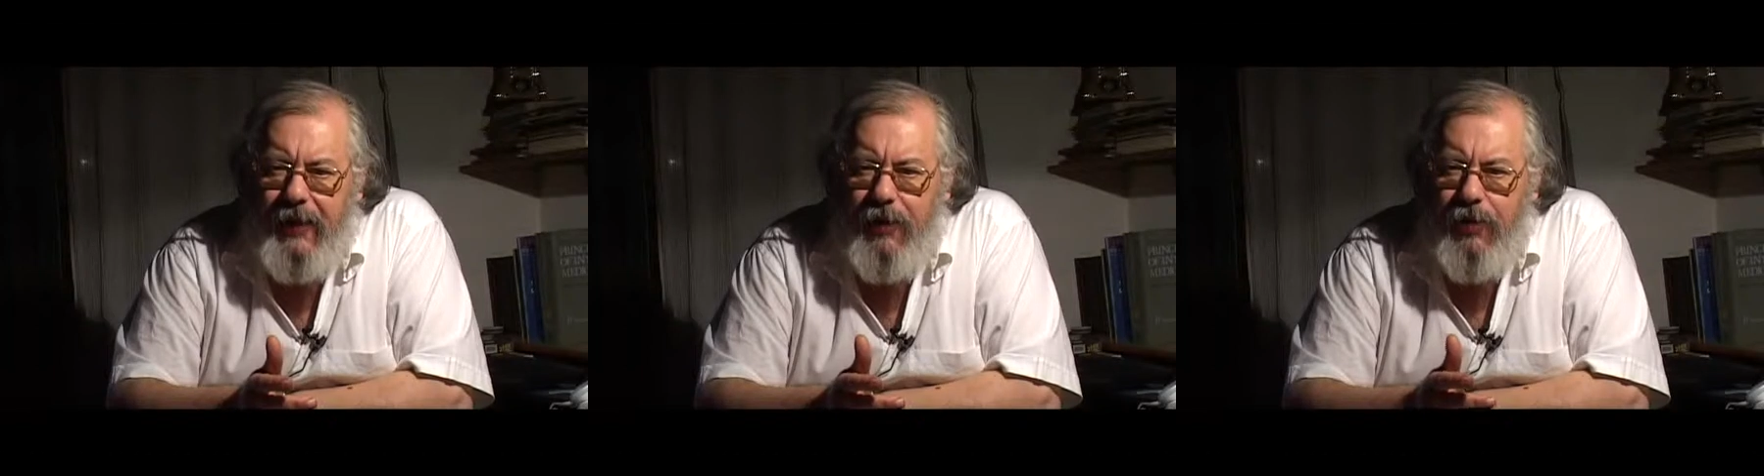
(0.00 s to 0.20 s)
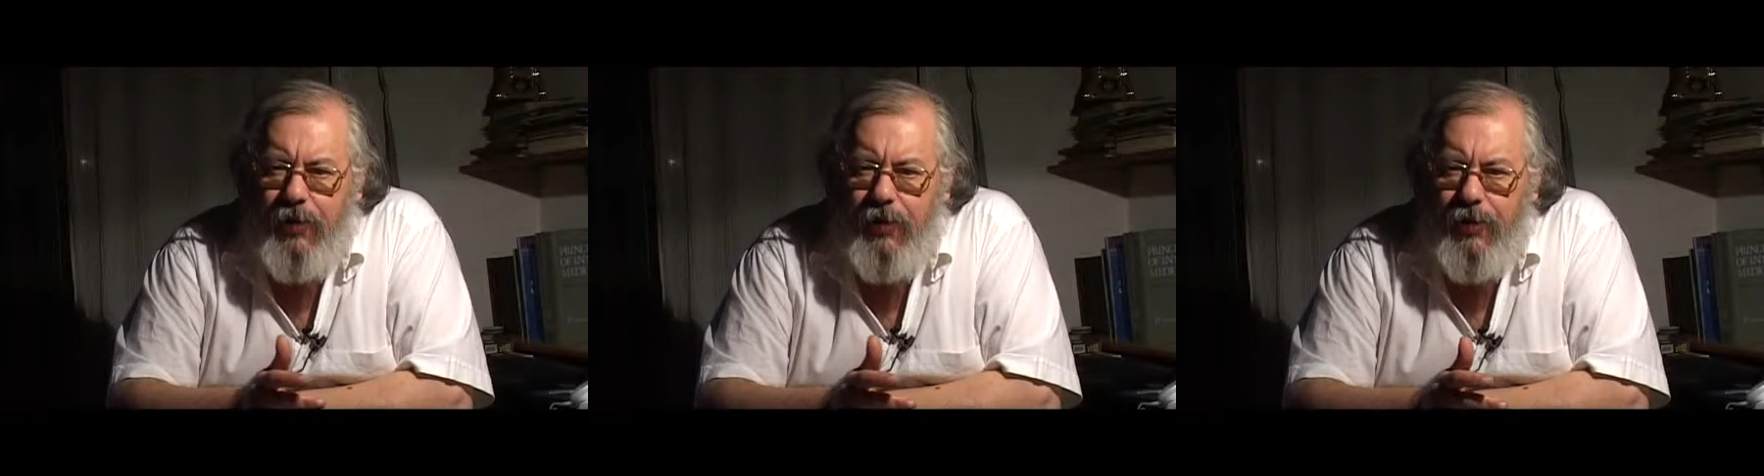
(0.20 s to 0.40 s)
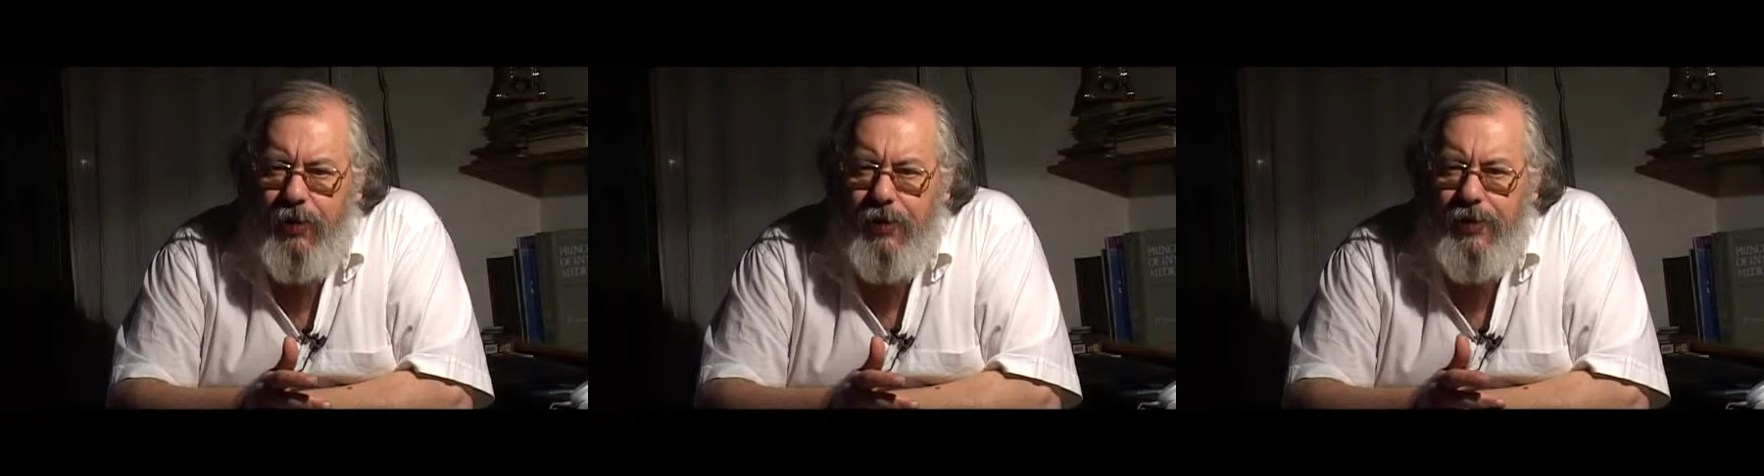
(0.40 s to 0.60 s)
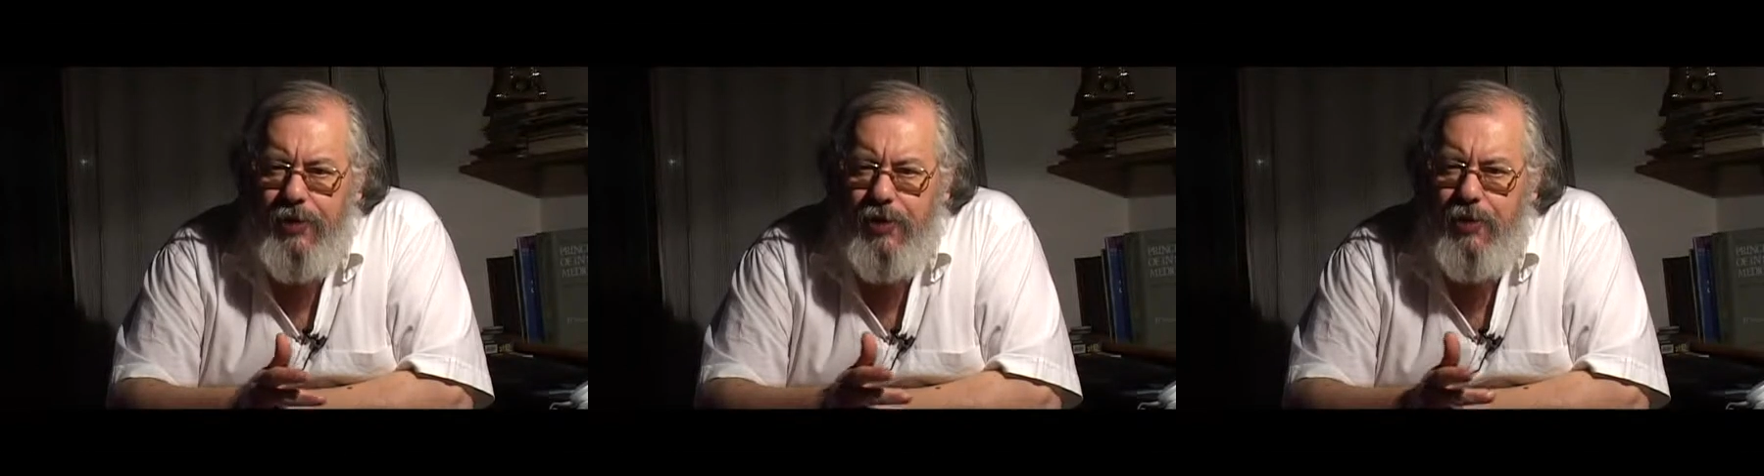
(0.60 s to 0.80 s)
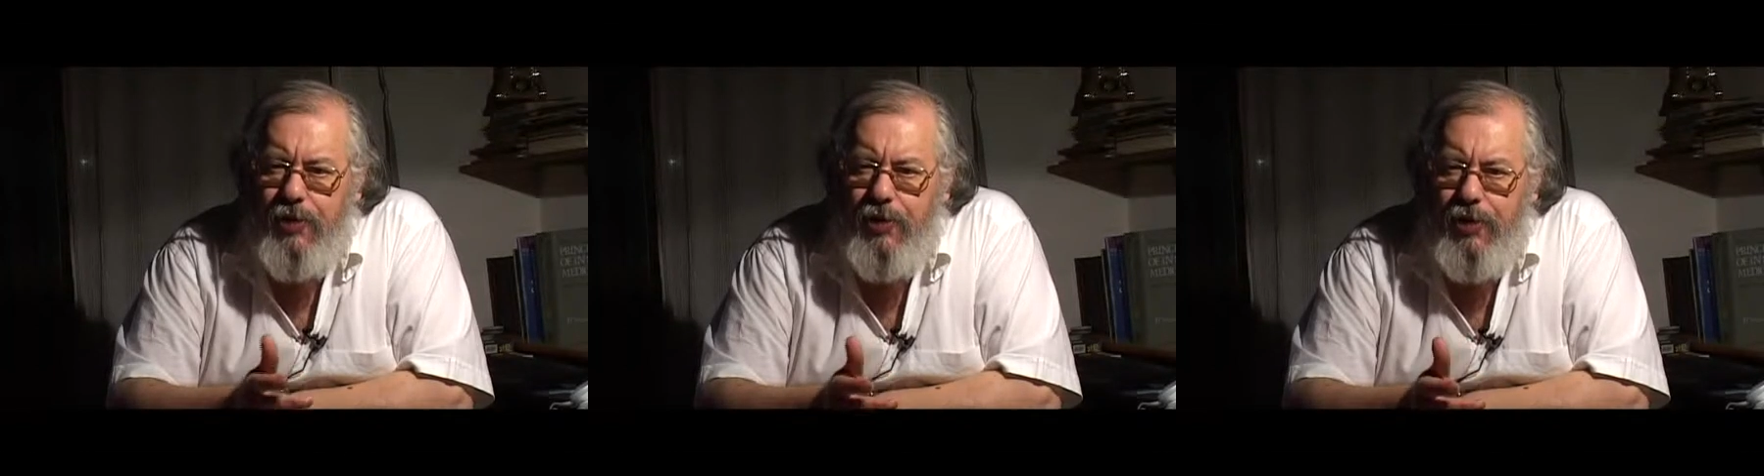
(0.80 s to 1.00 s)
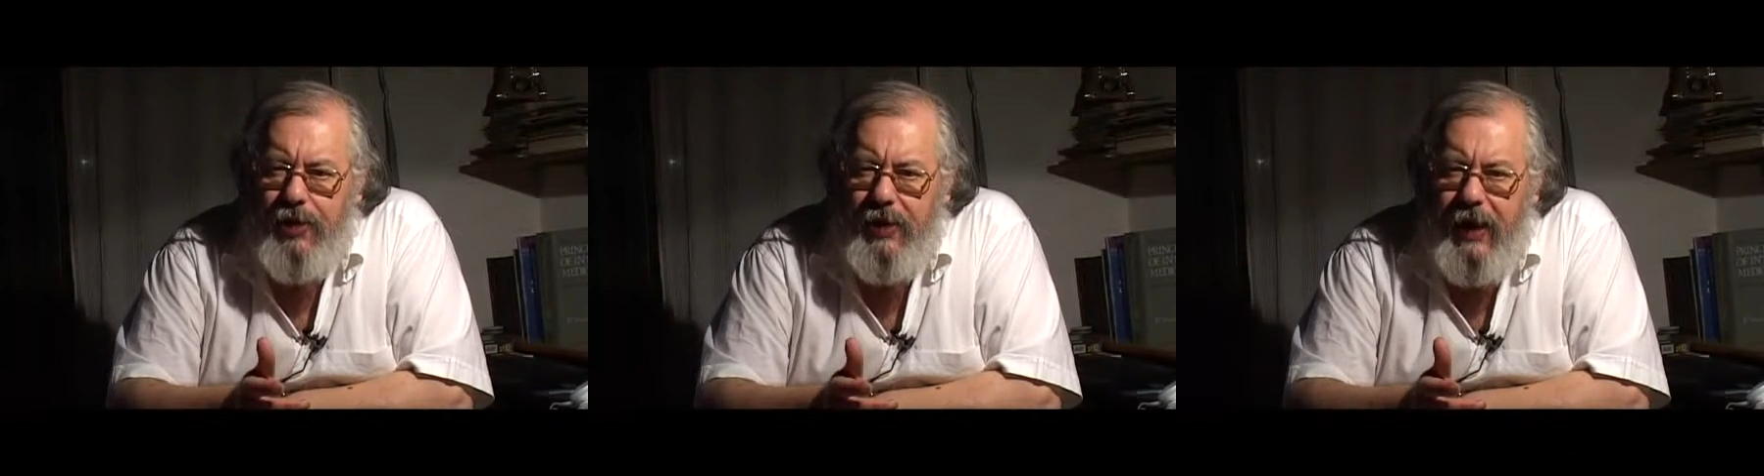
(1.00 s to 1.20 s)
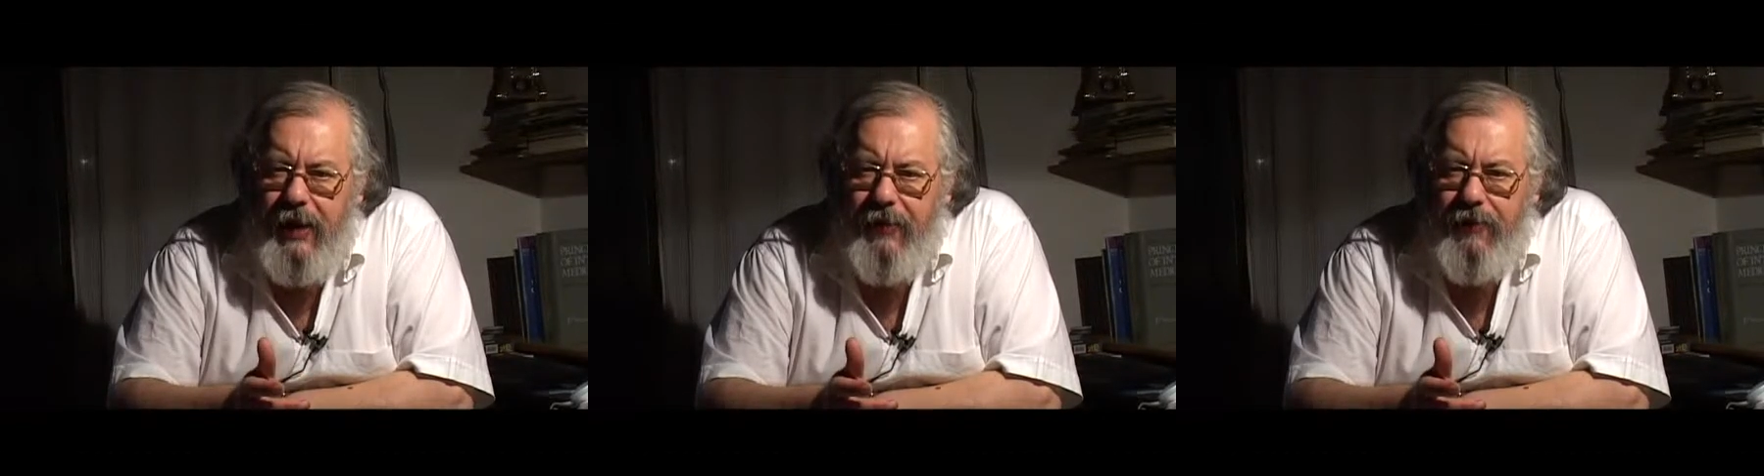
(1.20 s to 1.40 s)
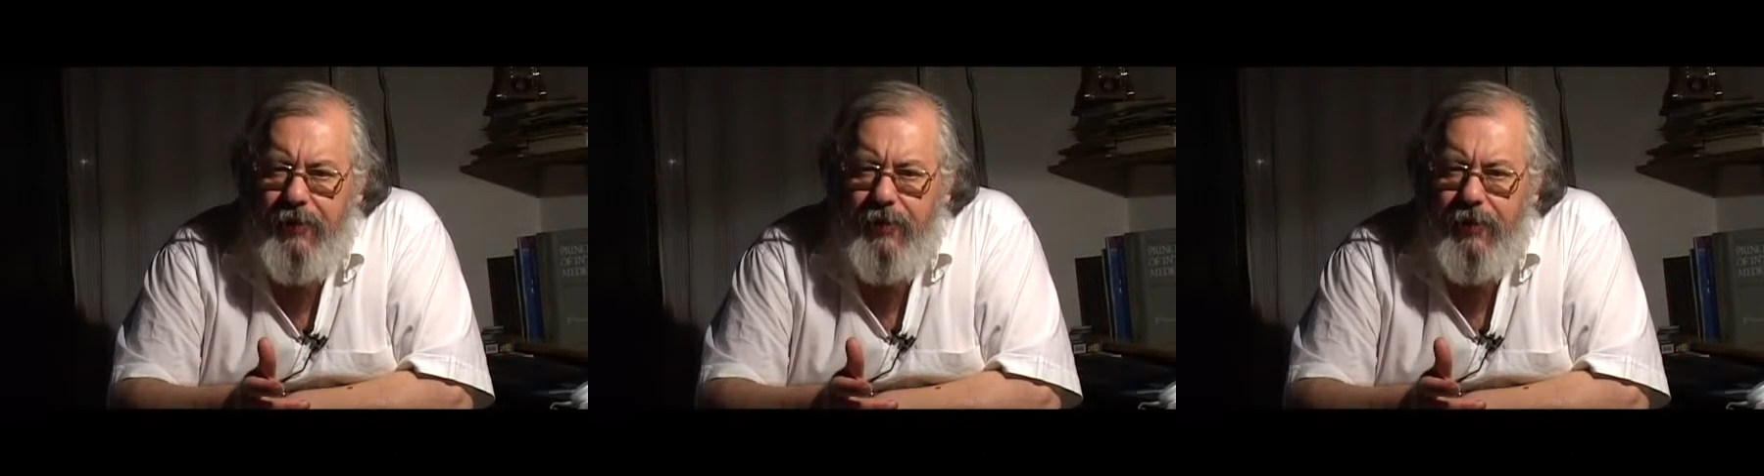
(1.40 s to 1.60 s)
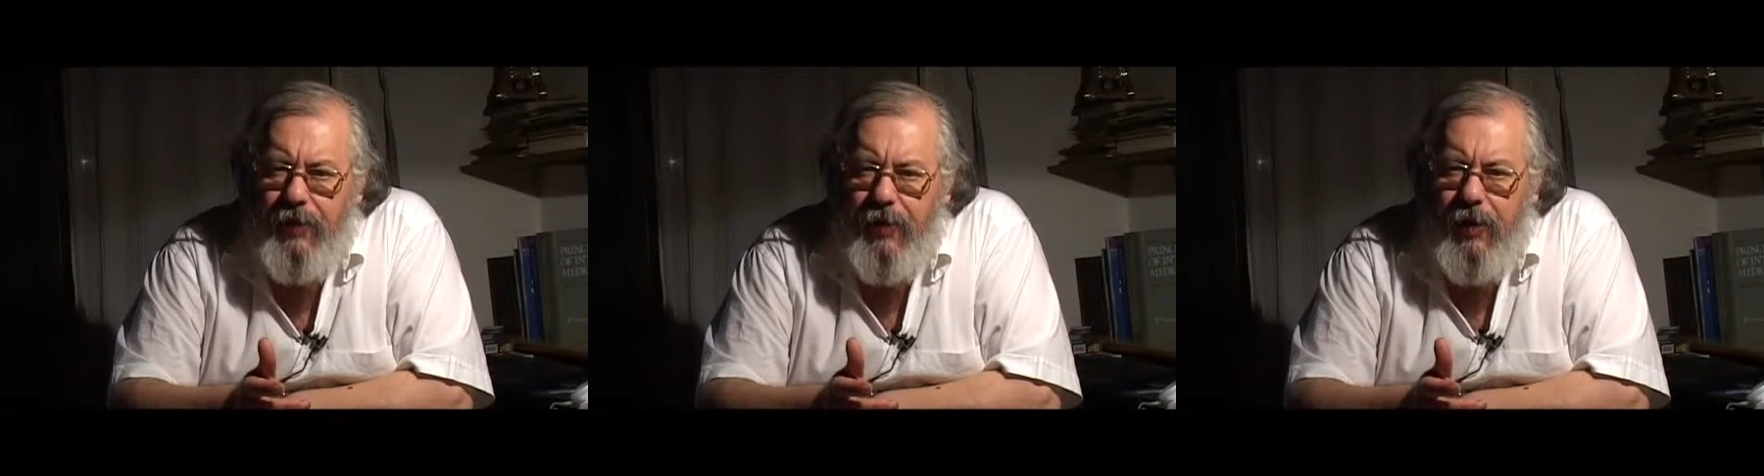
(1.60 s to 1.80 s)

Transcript: a coloro che si suicidavano